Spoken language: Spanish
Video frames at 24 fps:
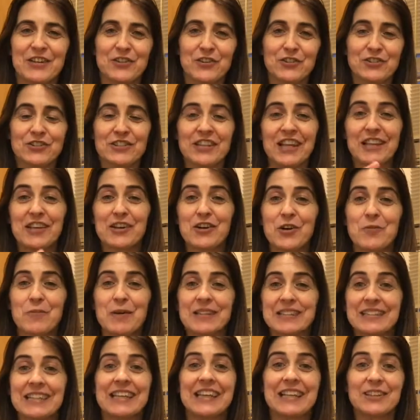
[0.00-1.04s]
cositas de
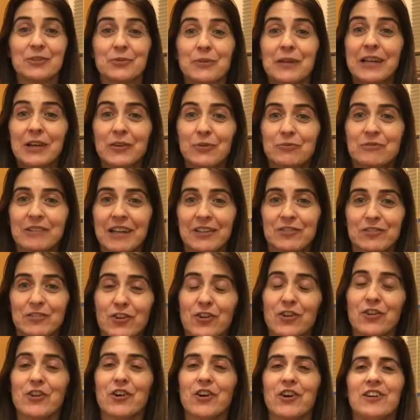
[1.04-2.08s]
goma, así que tuve que juntar
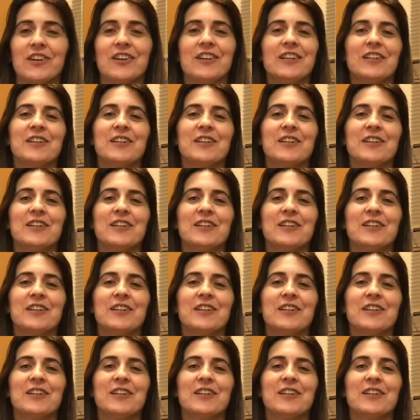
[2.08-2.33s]
todo